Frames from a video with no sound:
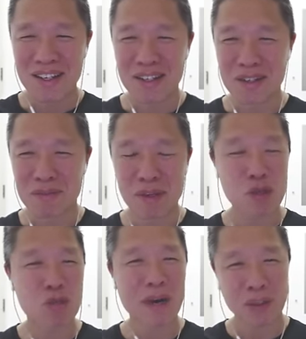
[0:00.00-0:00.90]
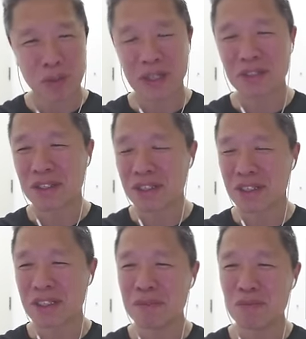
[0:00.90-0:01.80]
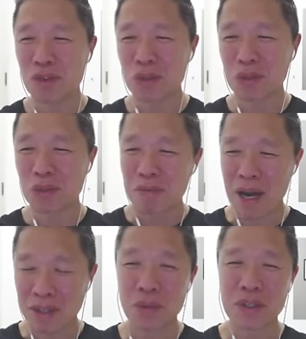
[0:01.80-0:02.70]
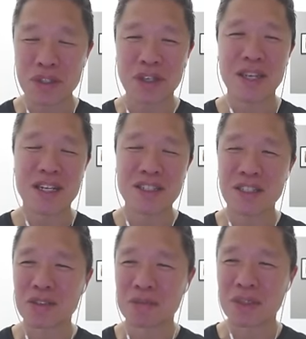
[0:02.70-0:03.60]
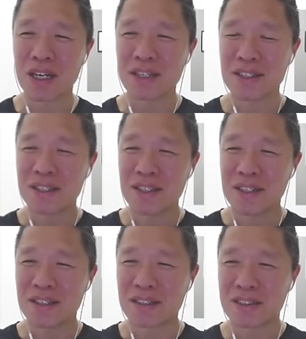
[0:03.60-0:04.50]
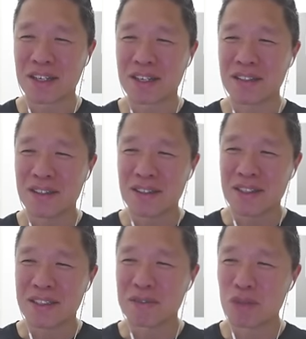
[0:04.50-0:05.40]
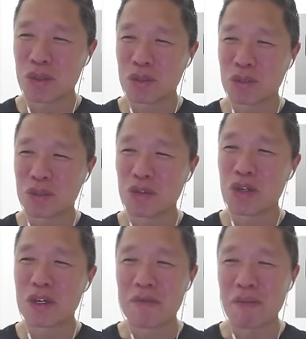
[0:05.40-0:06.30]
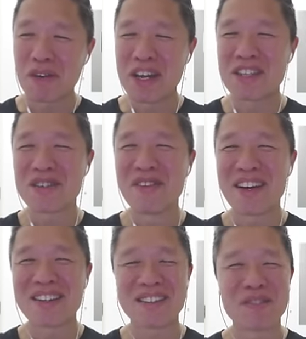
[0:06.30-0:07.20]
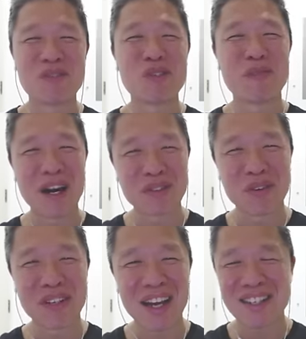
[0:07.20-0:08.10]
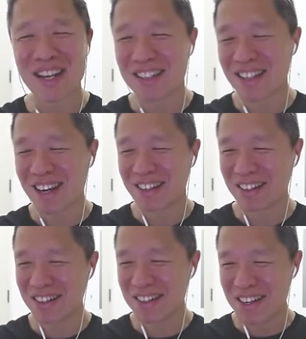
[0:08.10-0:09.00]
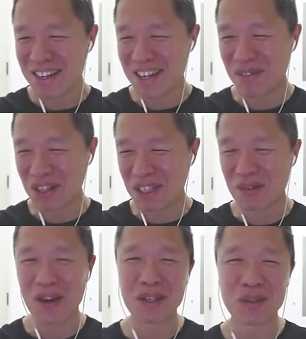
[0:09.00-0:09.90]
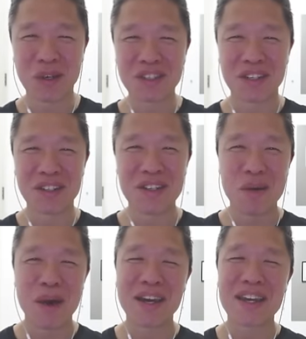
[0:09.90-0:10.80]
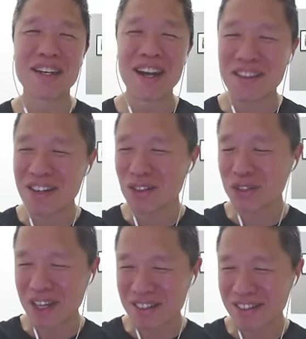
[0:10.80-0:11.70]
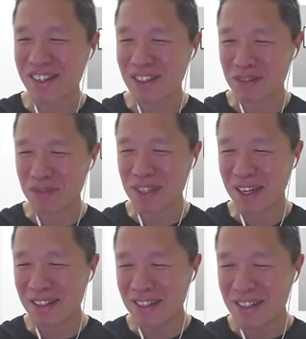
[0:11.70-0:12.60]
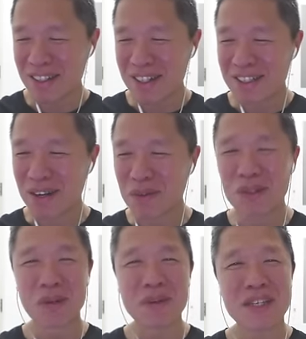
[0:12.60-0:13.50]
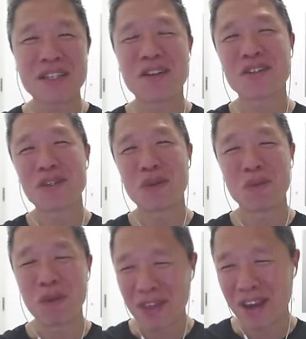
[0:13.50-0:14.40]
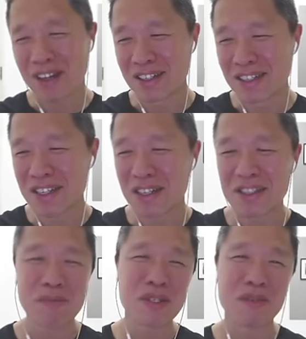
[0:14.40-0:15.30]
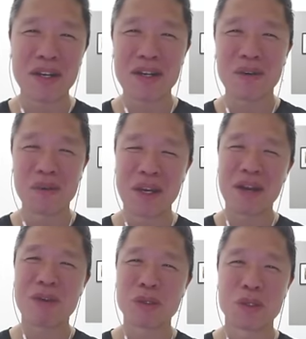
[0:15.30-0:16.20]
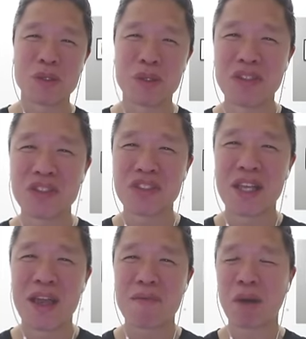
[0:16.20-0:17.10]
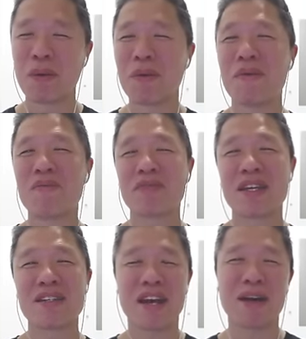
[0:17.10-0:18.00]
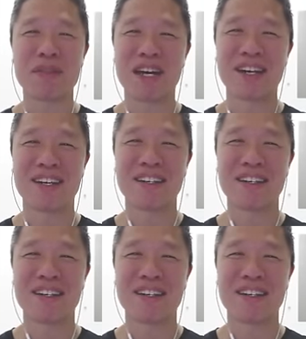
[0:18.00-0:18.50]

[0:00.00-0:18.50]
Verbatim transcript: 어, 미중 방송에서는 음주 방송은 절대 하지 않습니다. 어, 제가 음주 운전은 몇 번 했지만 음주 방송은 하지 않는다는 것을 이번 기회를 통해서 확인을 해드릴 수가 있을 것 같습니다. 자 오늘도 제정신으로 보내드리는 7월 30일 오늘의 빅주신 뉴스 바로 시작합니다.